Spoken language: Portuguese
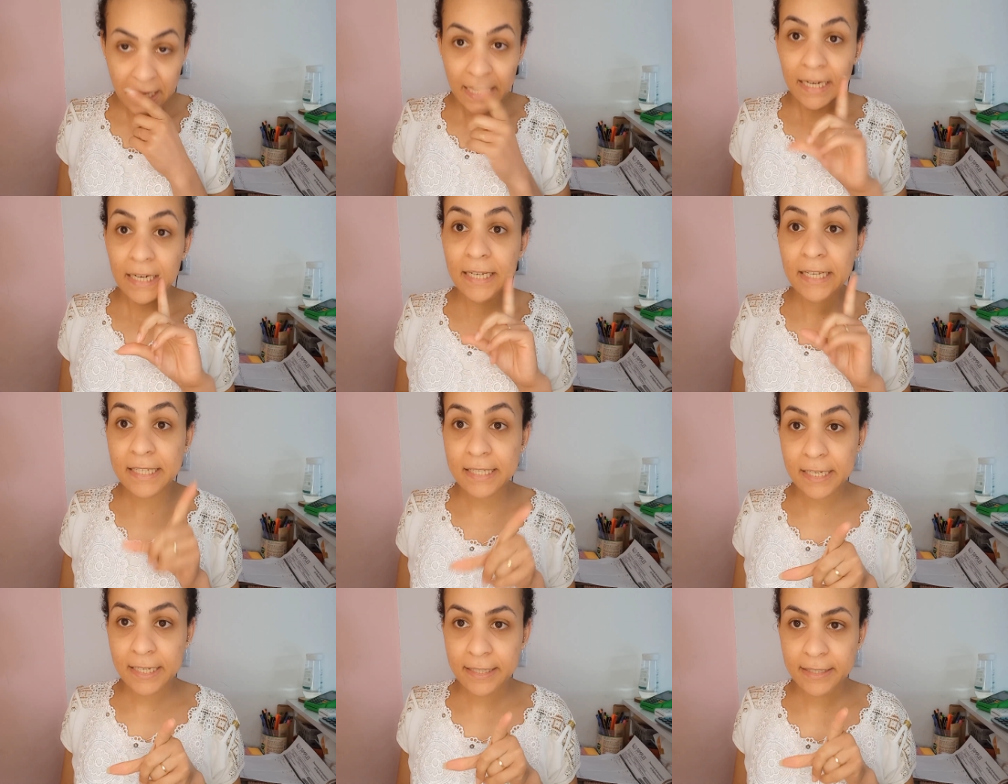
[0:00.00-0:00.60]

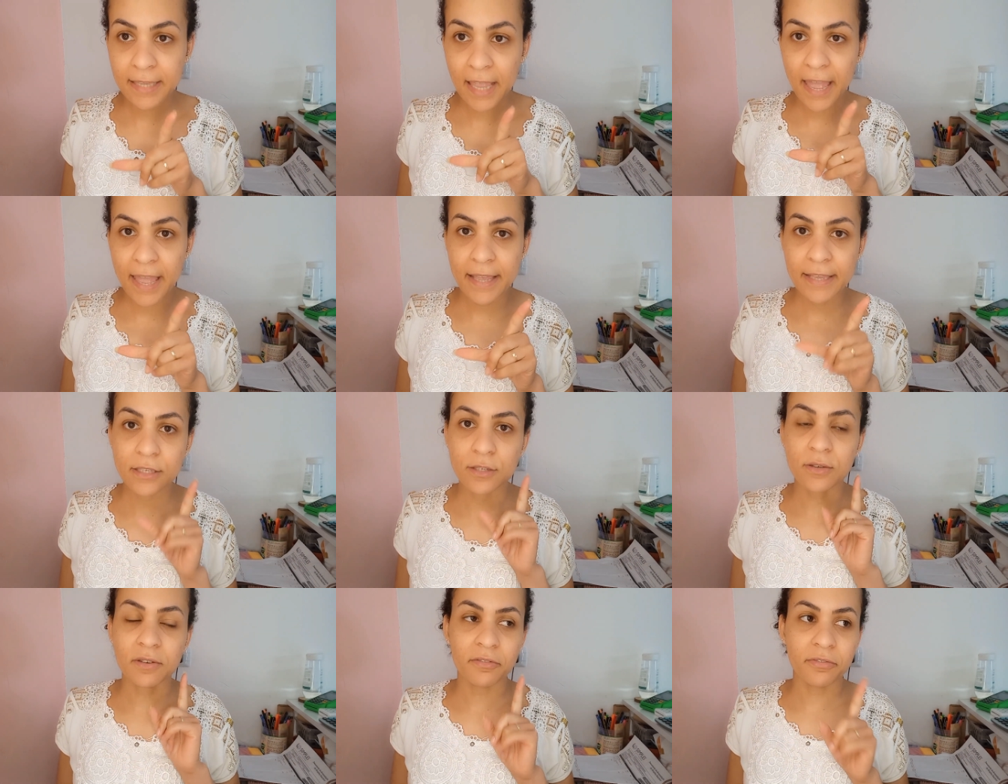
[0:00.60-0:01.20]
liso
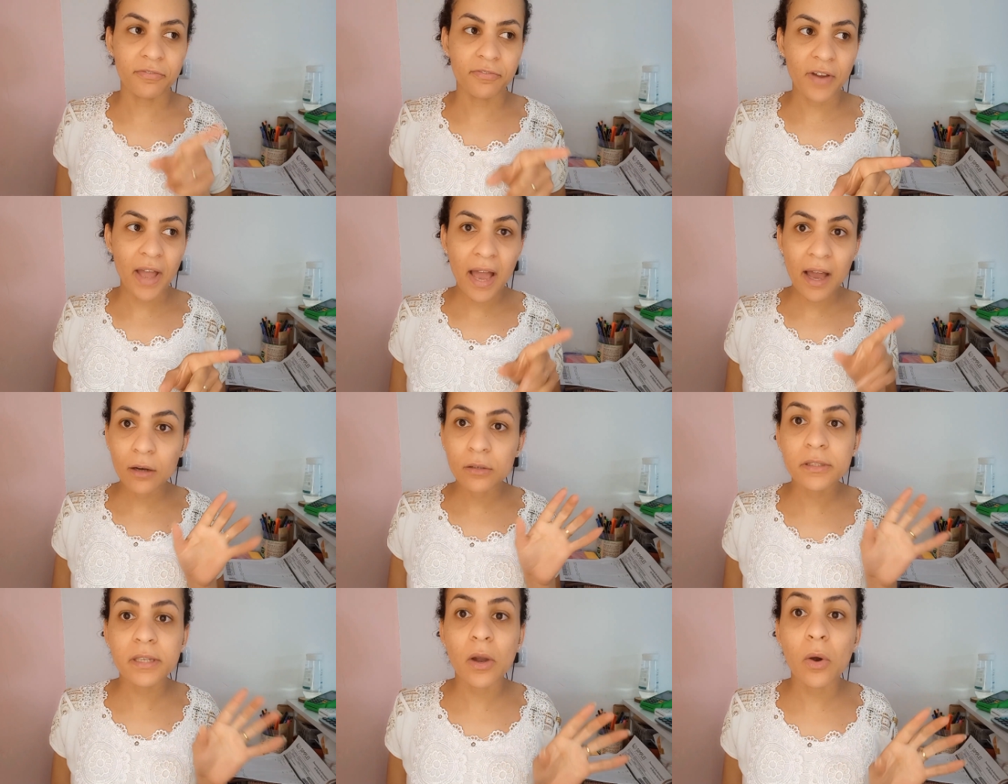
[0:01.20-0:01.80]
Intenso em
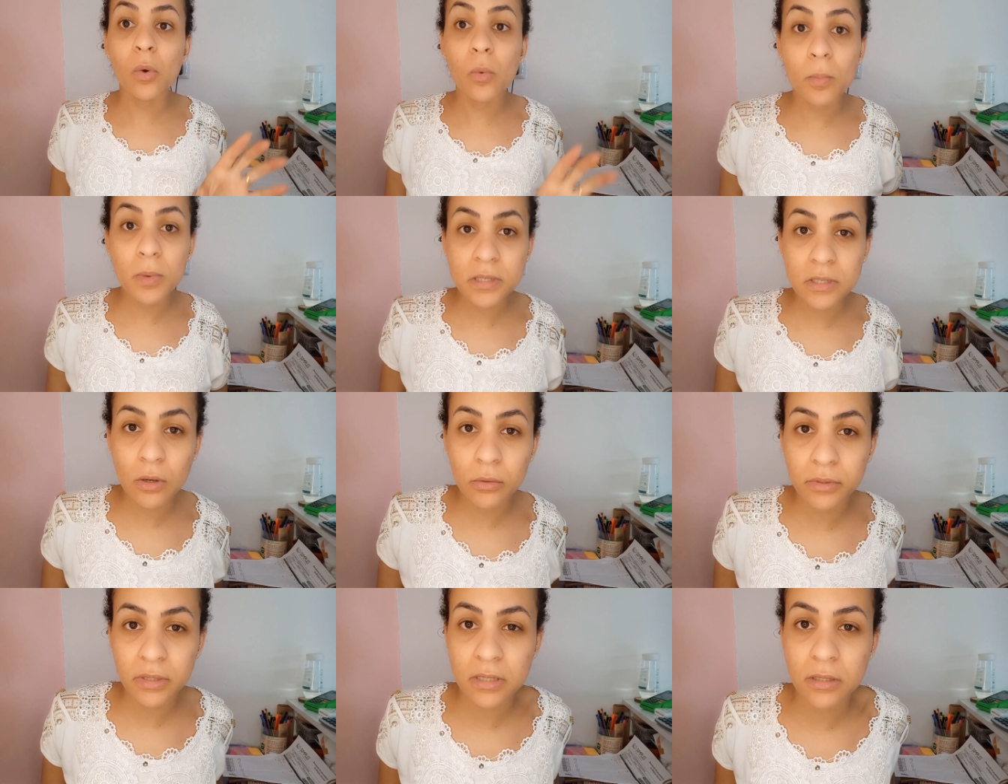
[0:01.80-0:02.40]
falta e algumas
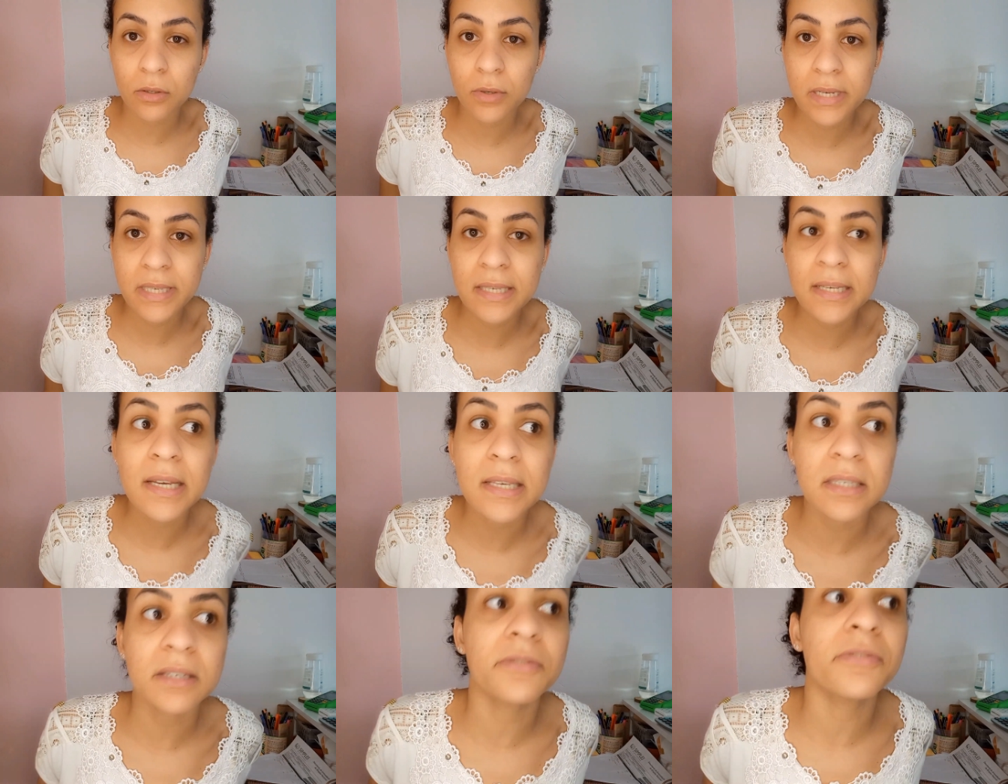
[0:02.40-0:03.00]
outras
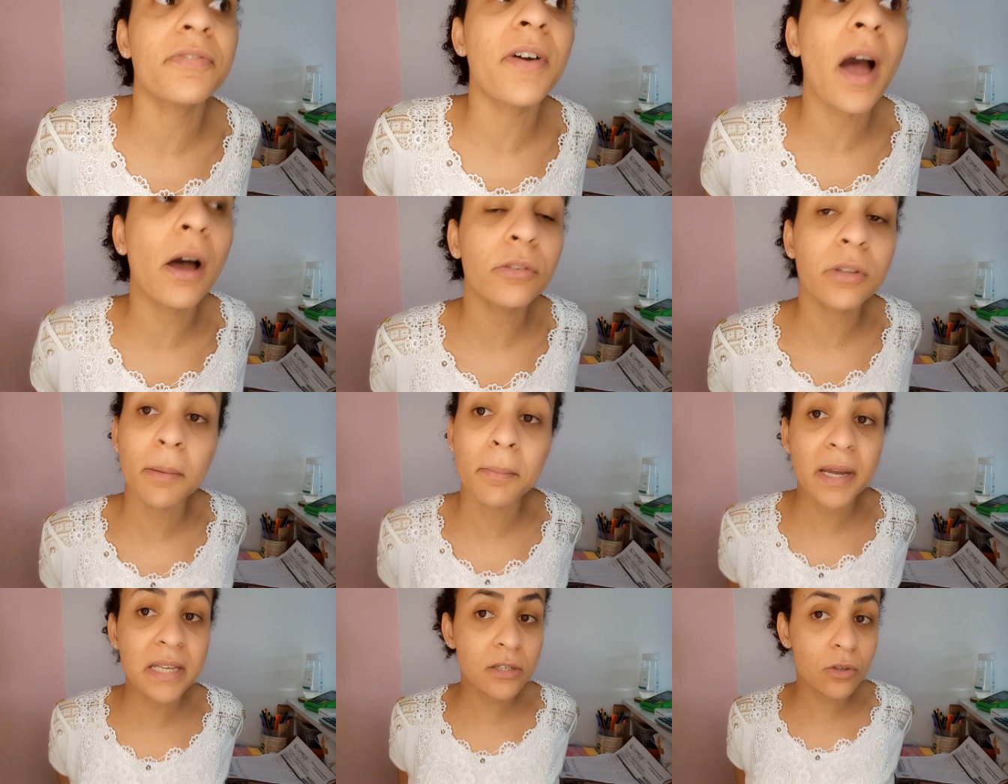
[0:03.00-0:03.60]
coisinhas em
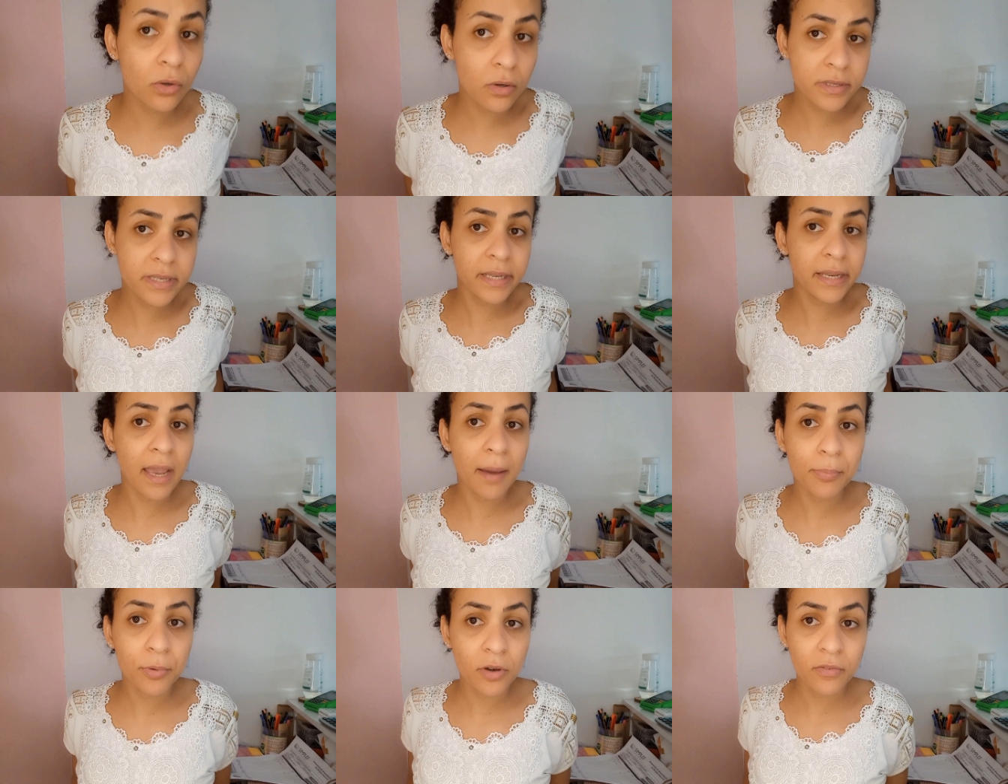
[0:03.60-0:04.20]
falta, mas eu
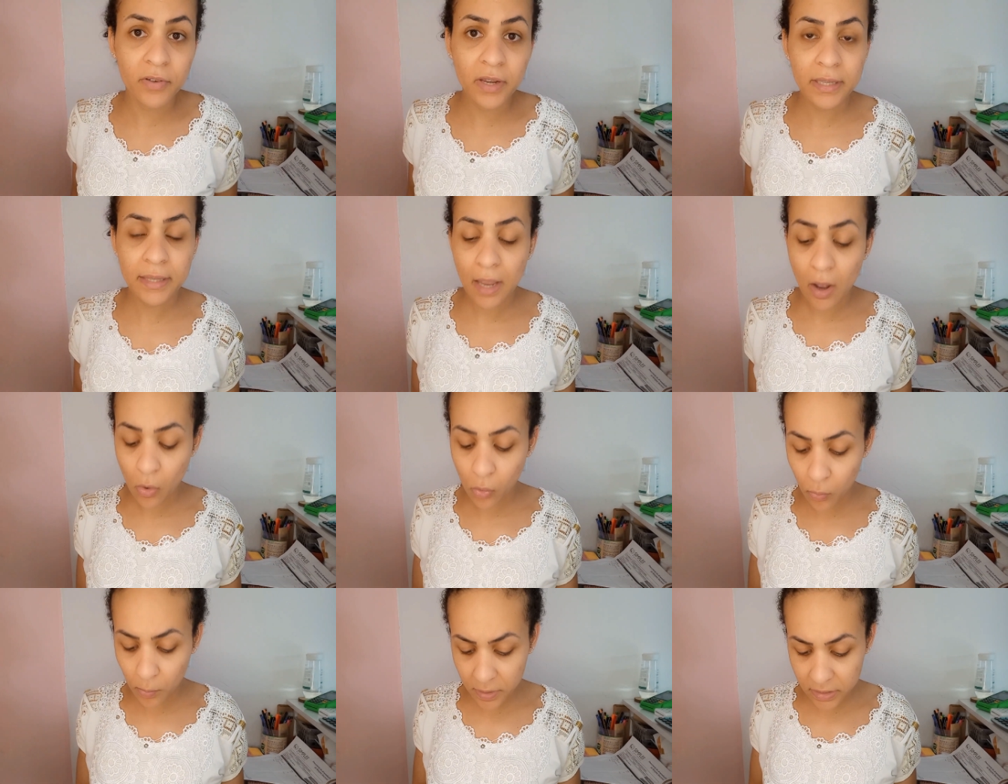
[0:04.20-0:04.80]
consegui aproveitar
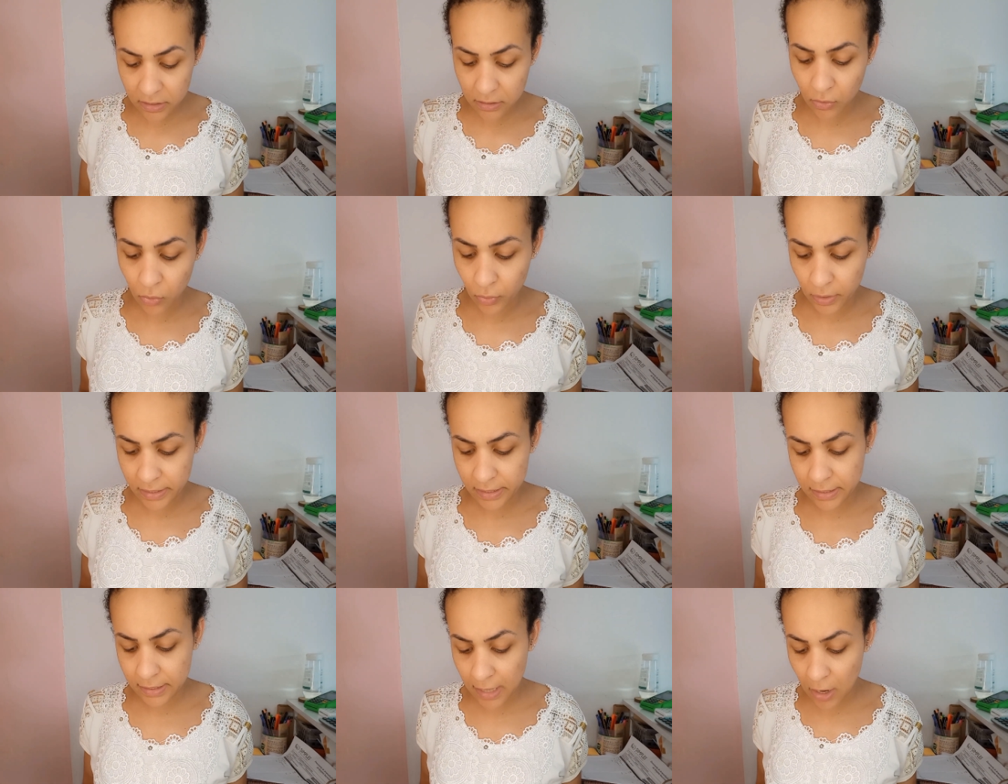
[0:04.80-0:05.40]
algumas
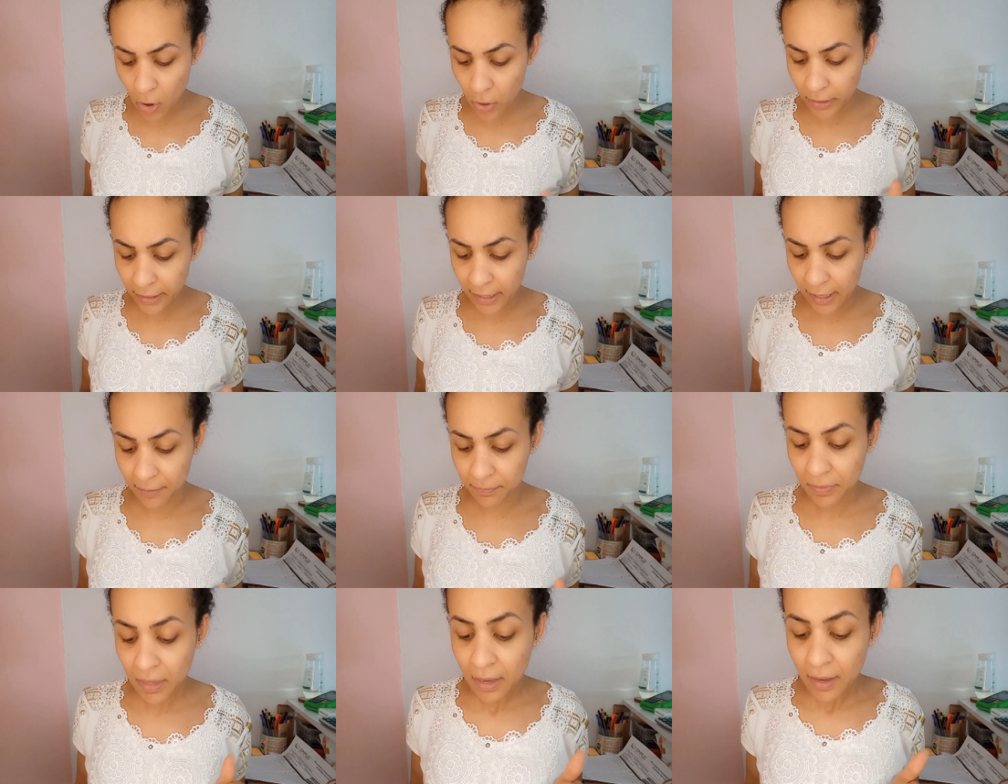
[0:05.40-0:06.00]
coisas, tá
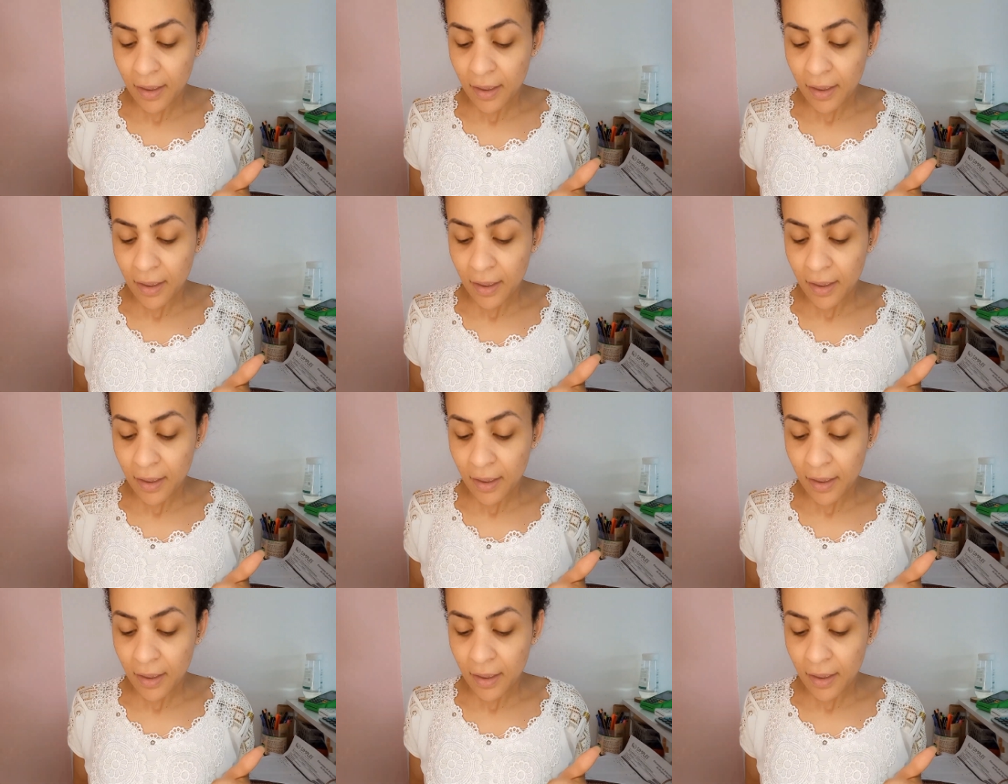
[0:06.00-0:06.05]
ok?